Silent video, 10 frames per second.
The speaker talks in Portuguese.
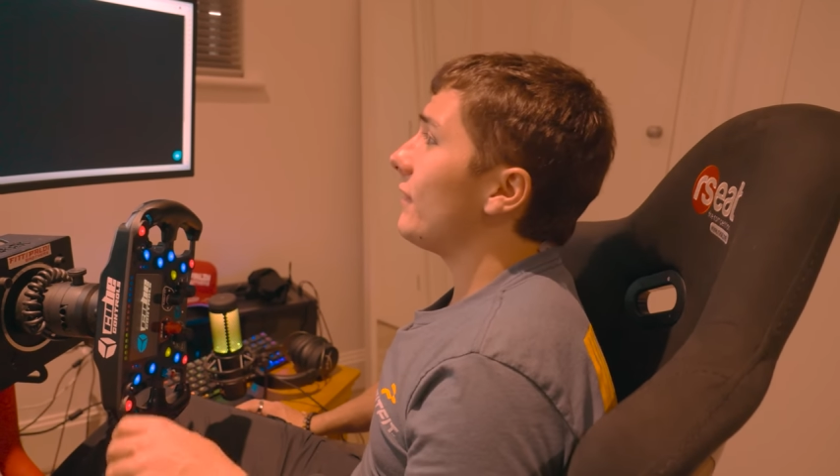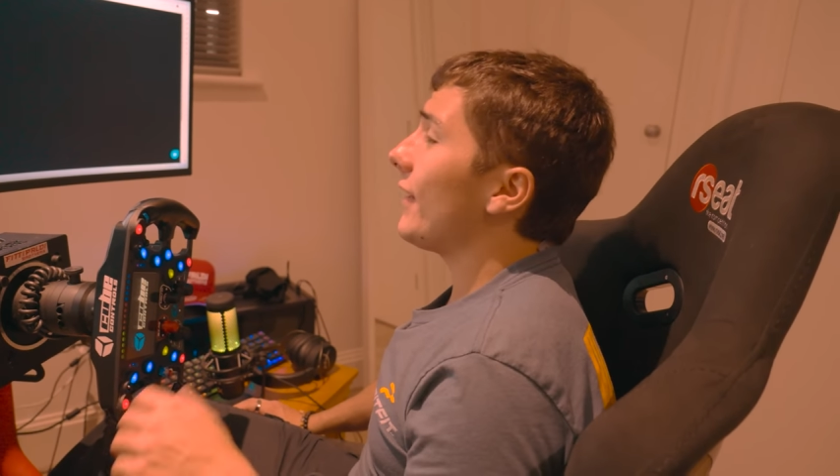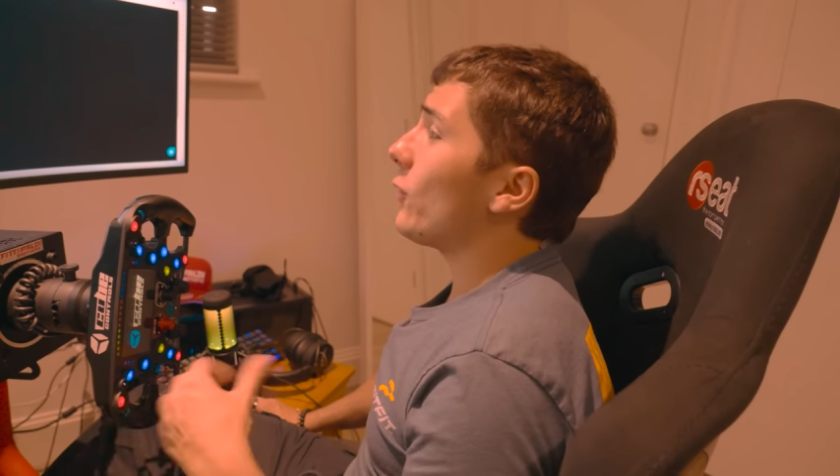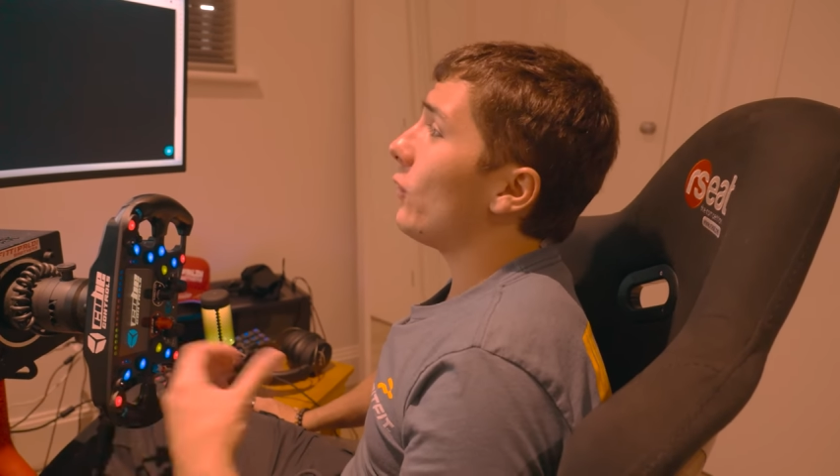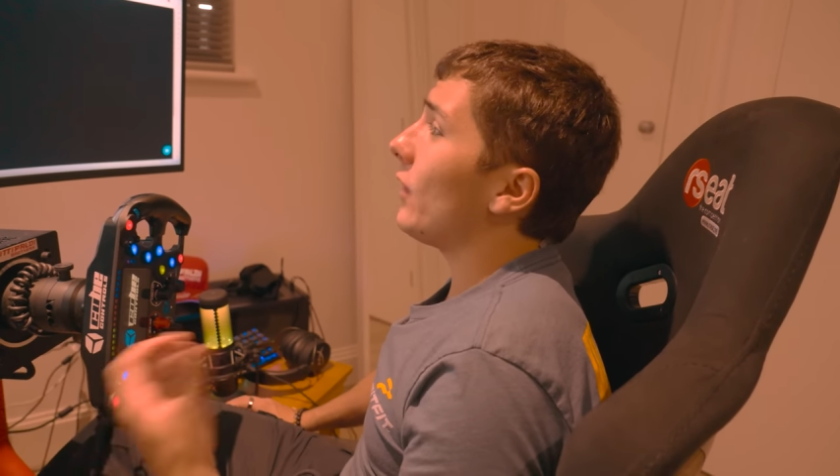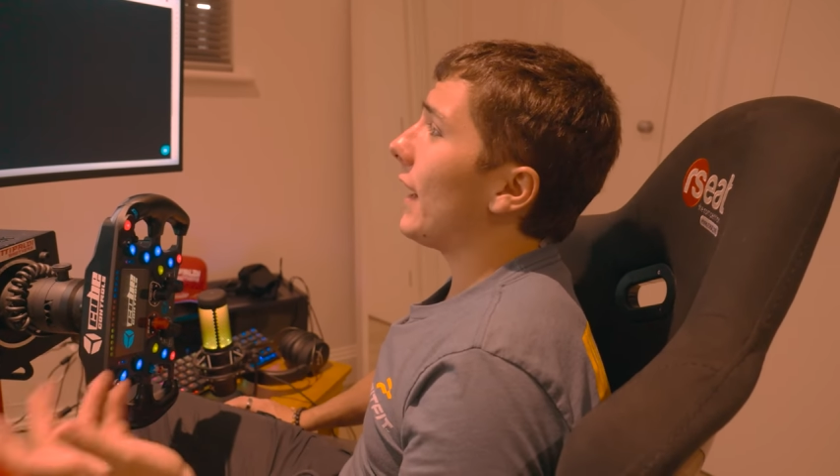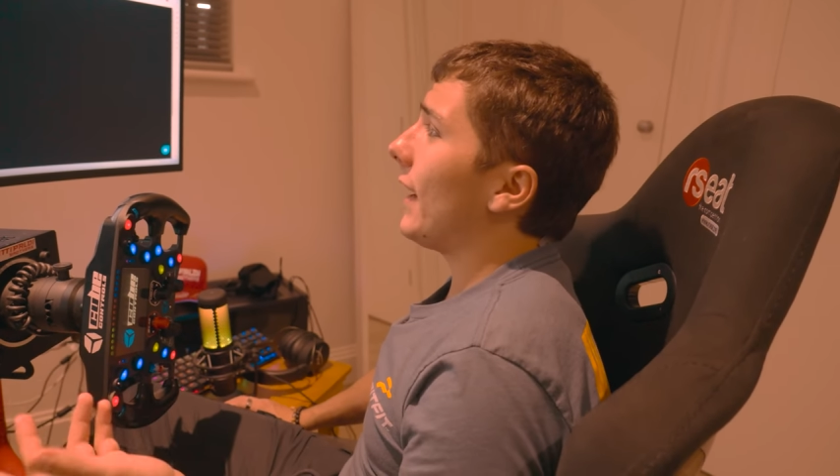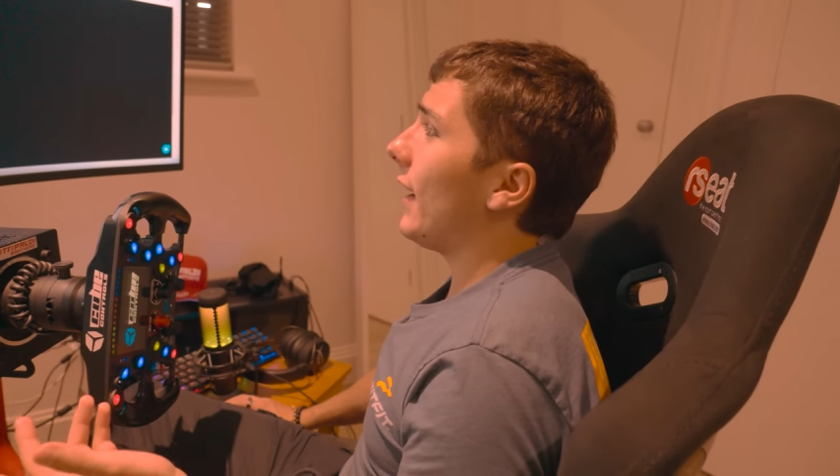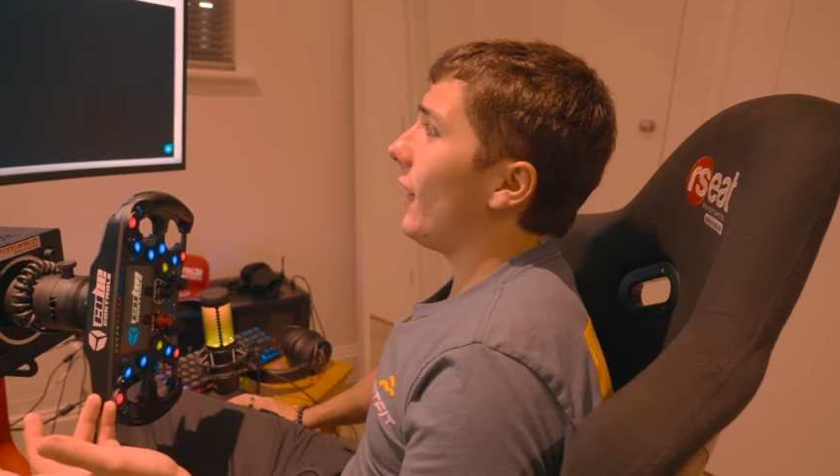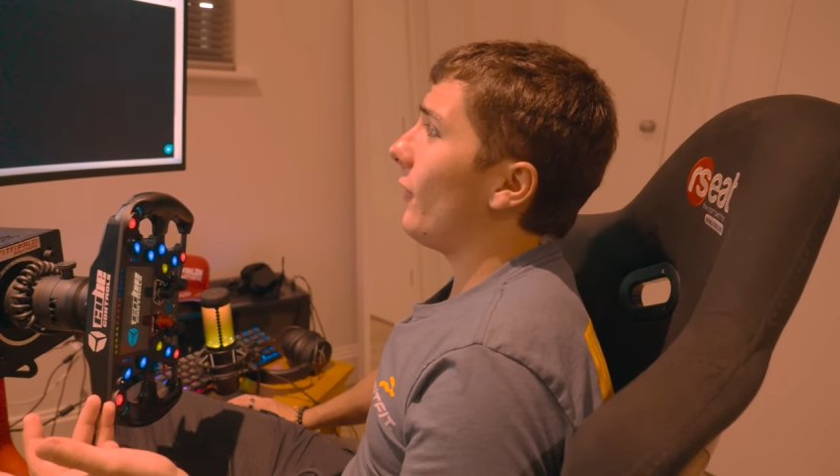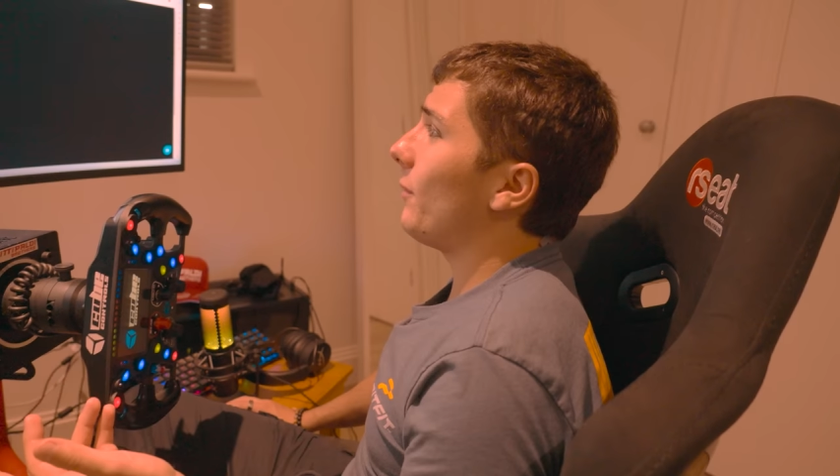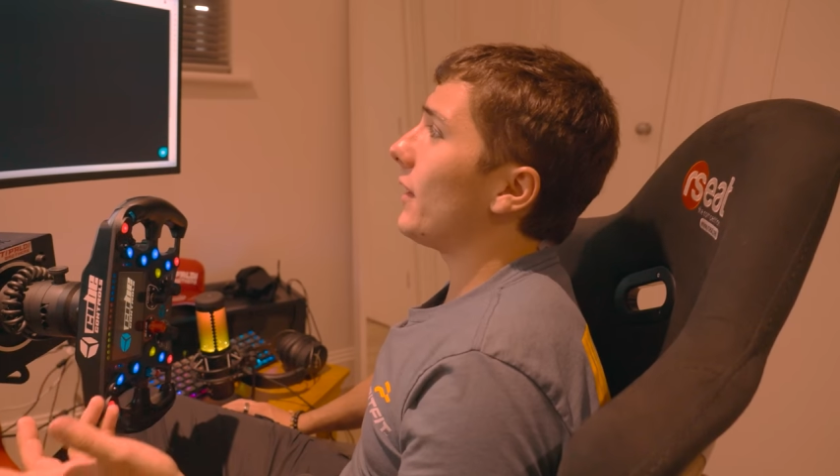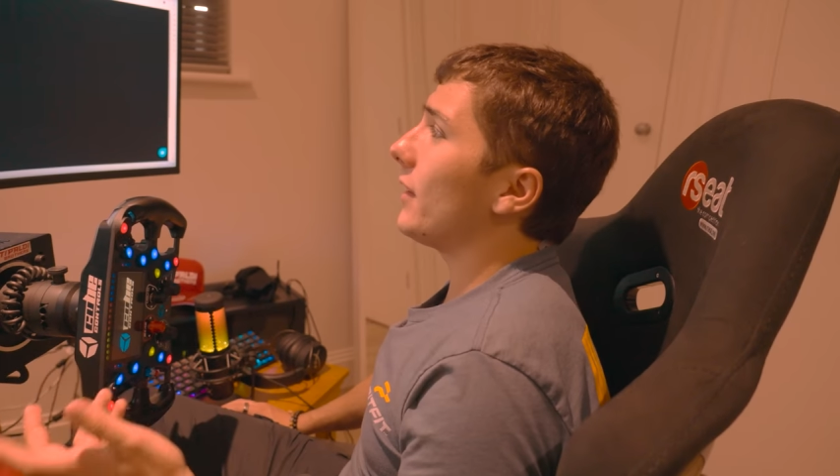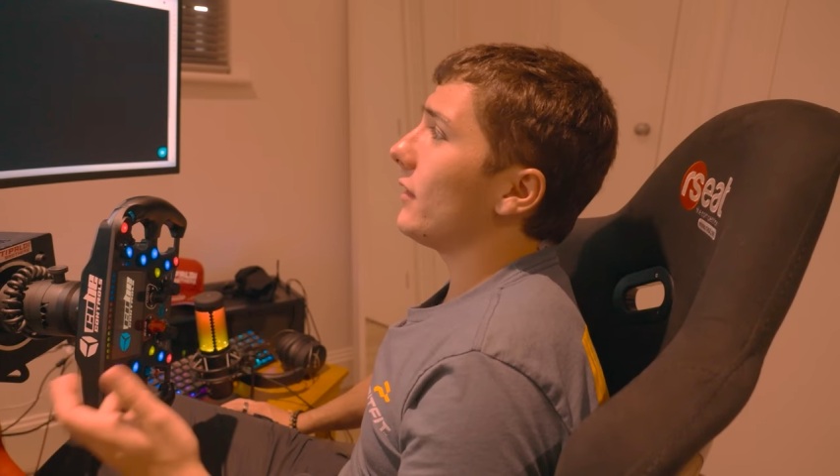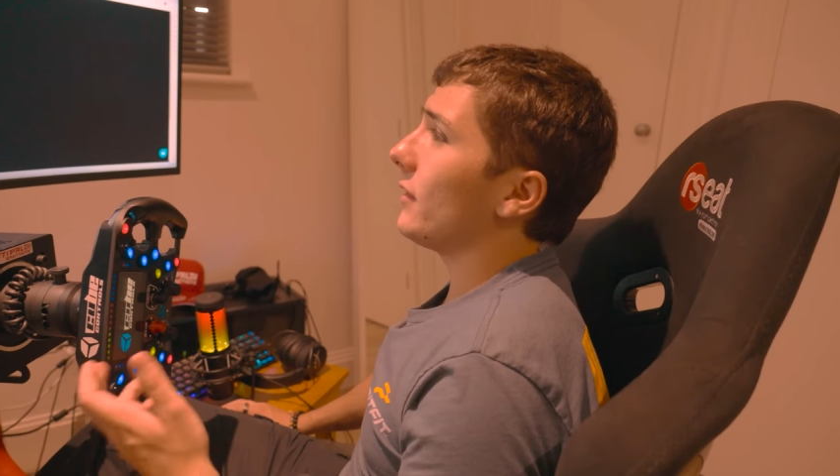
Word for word: vai com calma,